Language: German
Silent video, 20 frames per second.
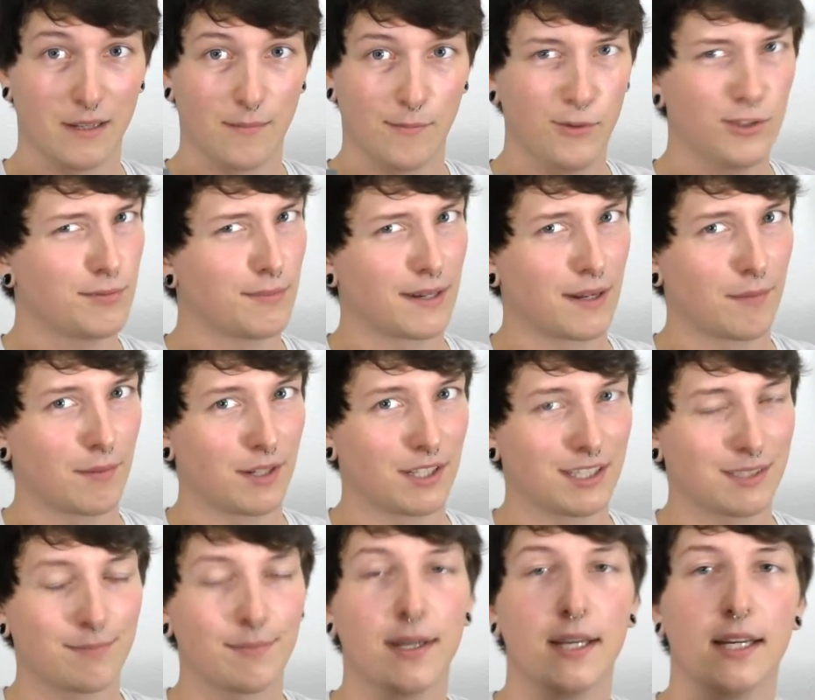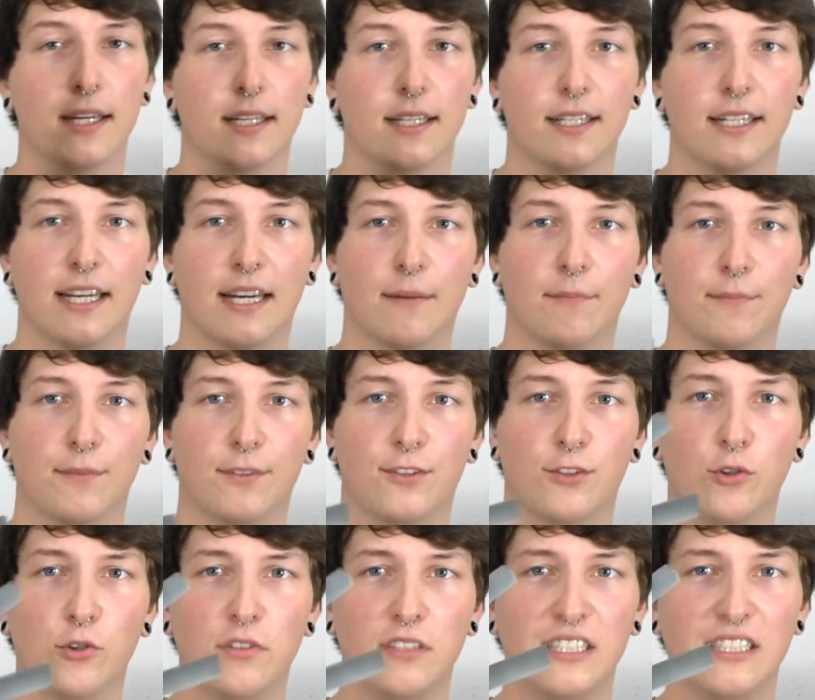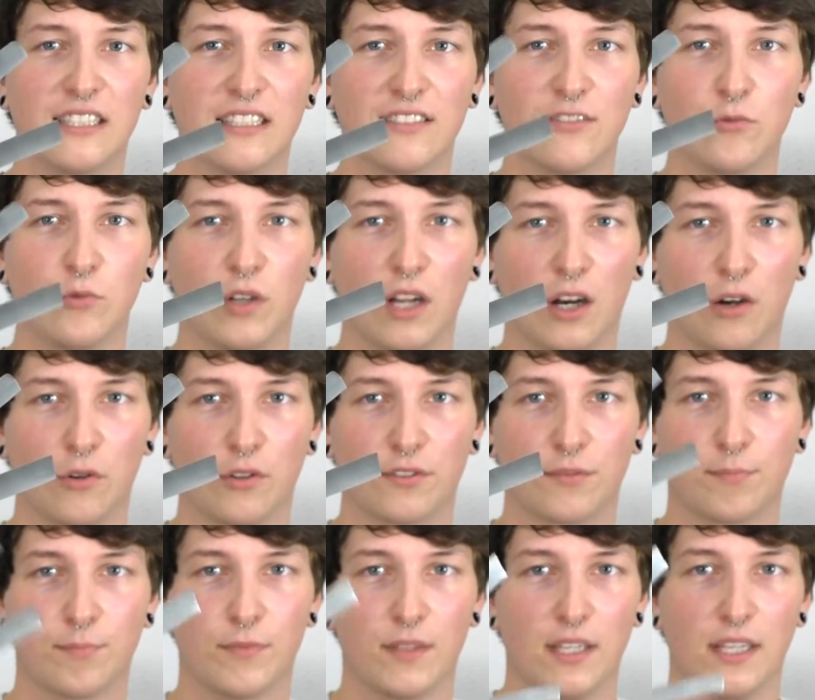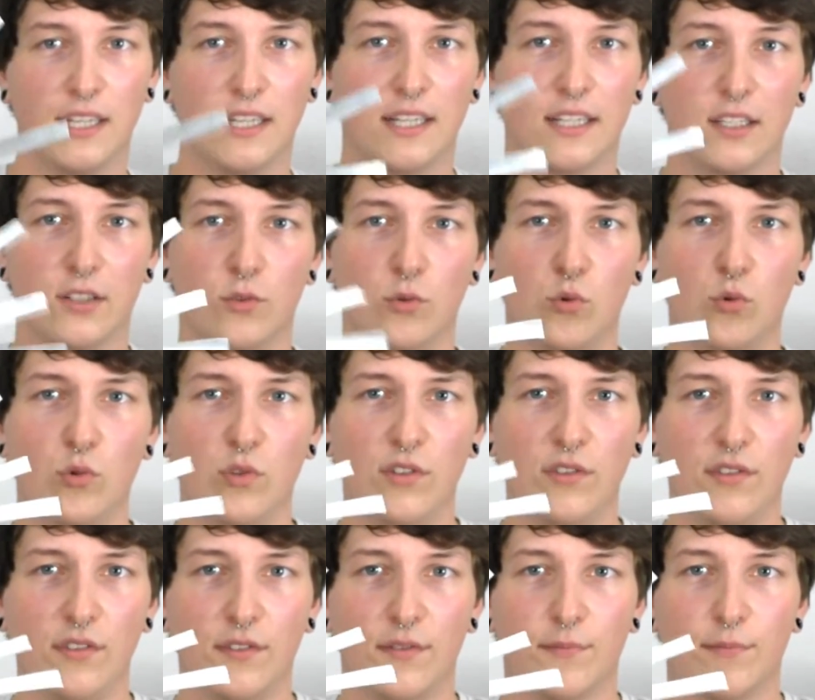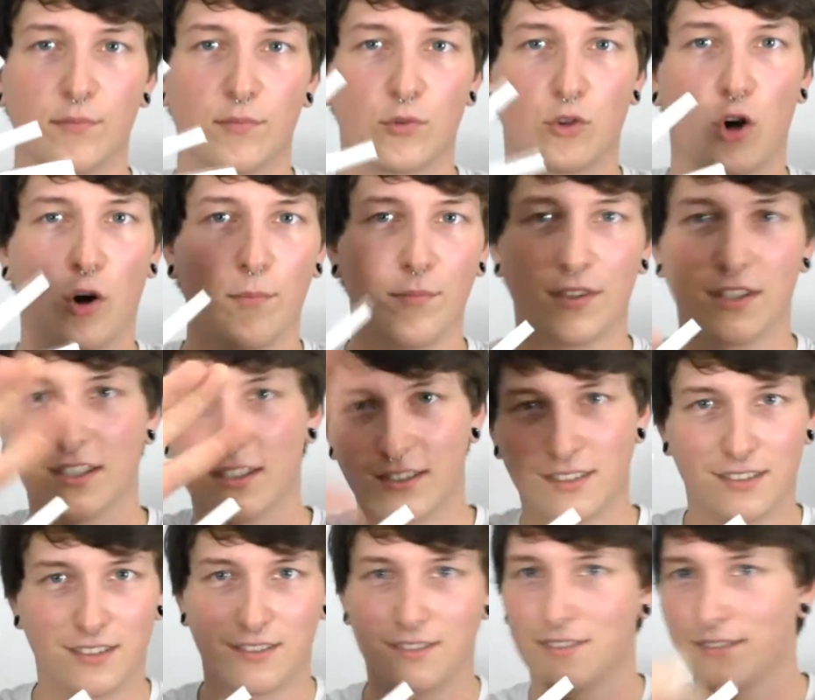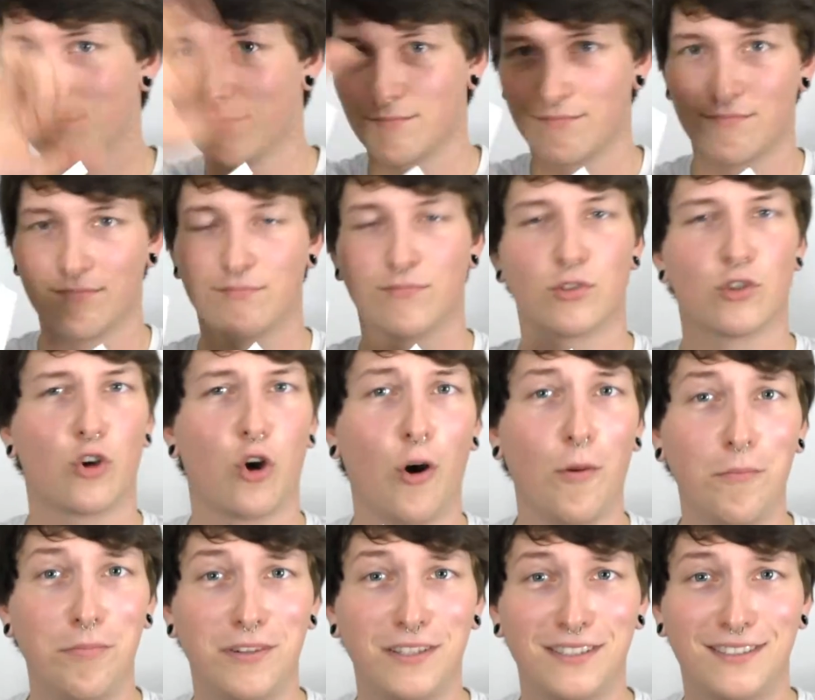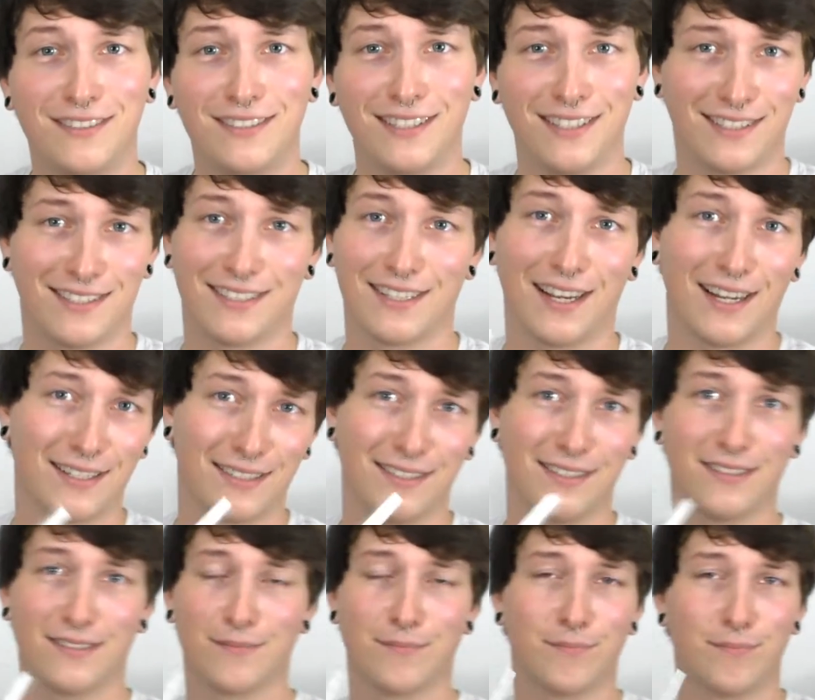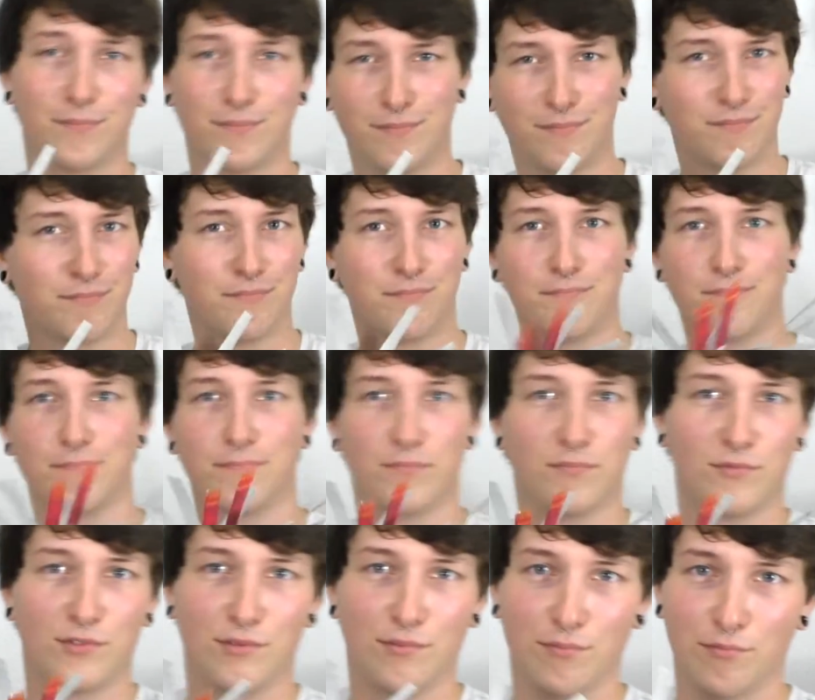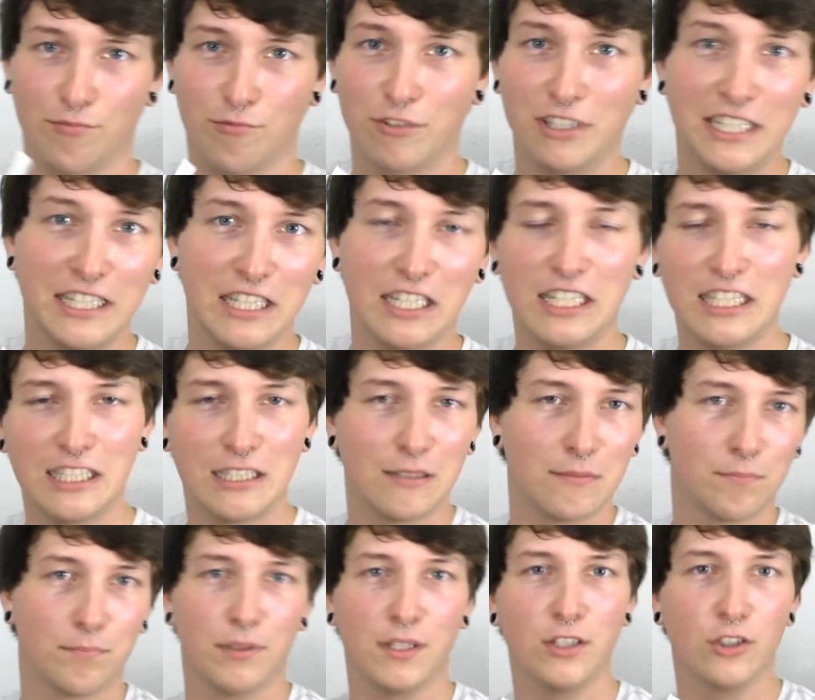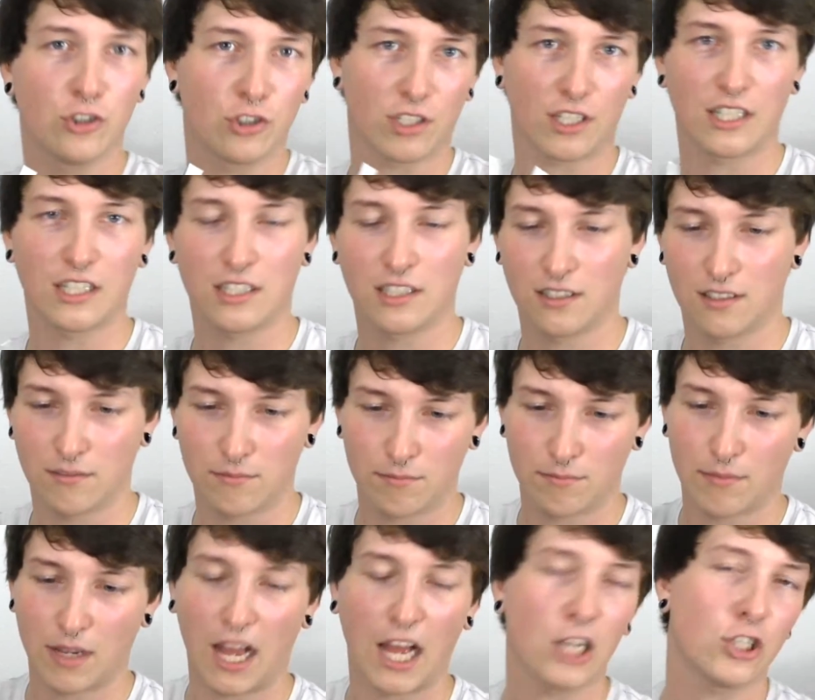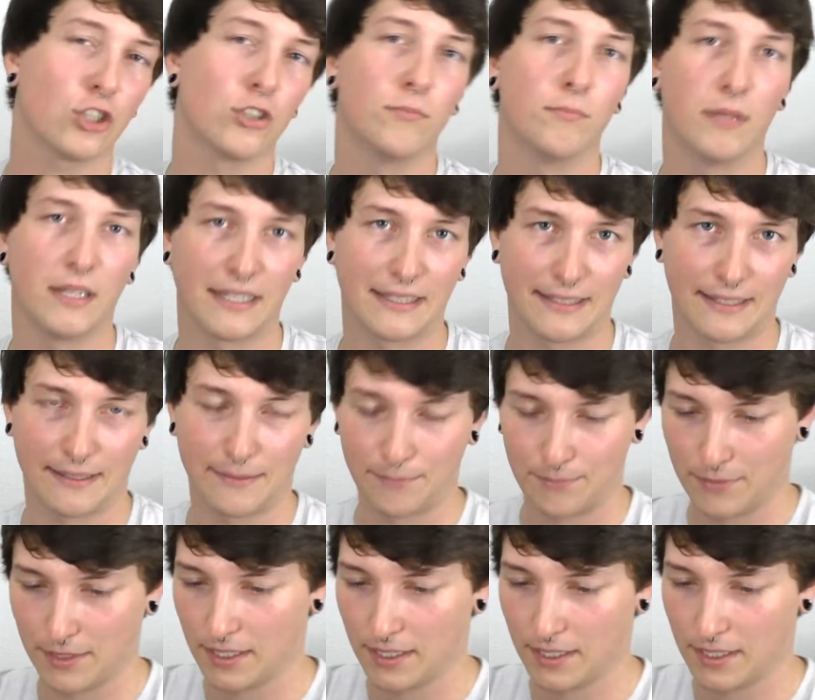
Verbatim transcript: Muss man aber nicht. Na, so sieht das nun aus. Nun kommt das Komplizierte an diesem Windlicht-Aschenbecher.